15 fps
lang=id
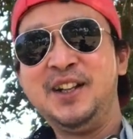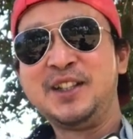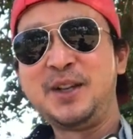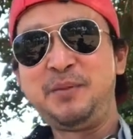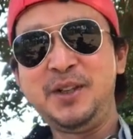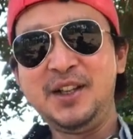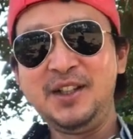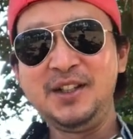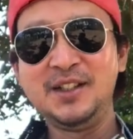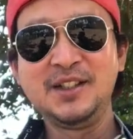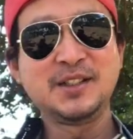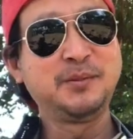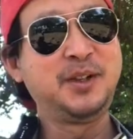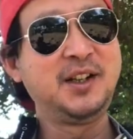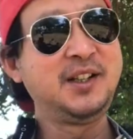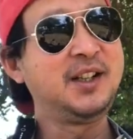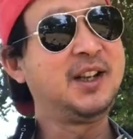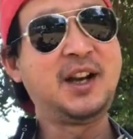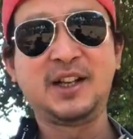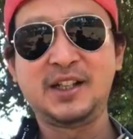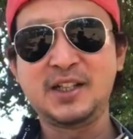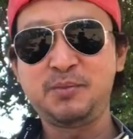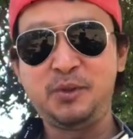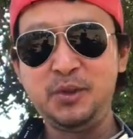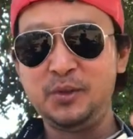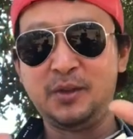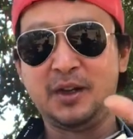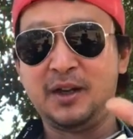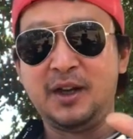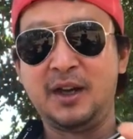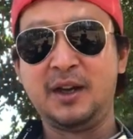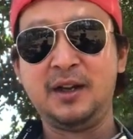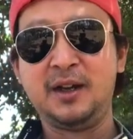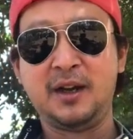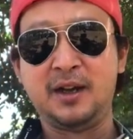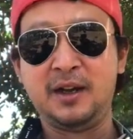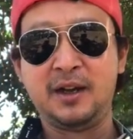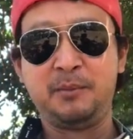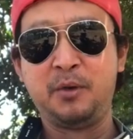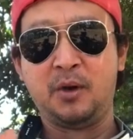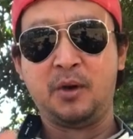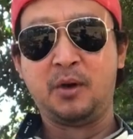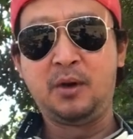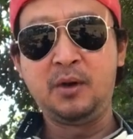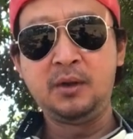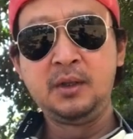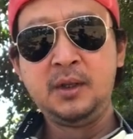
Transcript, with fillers: tapi kan sebenarnya Agresmo juga nggak nggak nggak bohong